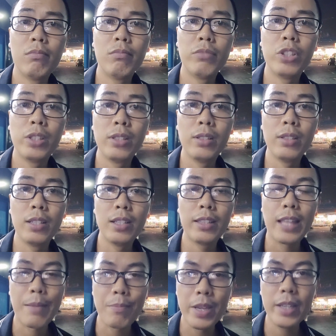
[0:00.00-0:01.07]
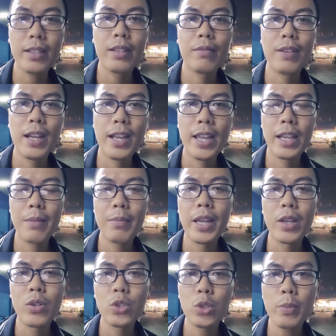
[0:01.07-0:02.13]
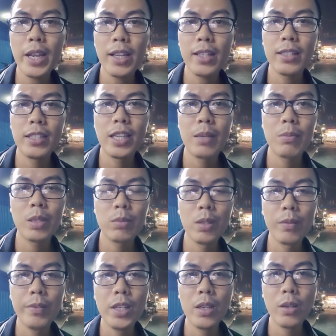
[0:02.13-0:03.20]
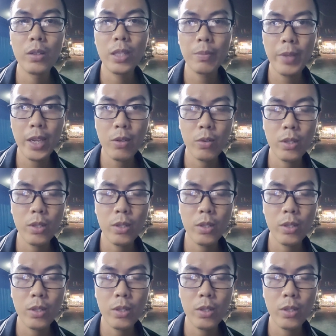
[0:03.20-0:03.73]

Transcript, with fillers: Xin tạm biệt và hẹn gặp lại cô chú bác anh chị em trong những video tiếp theo.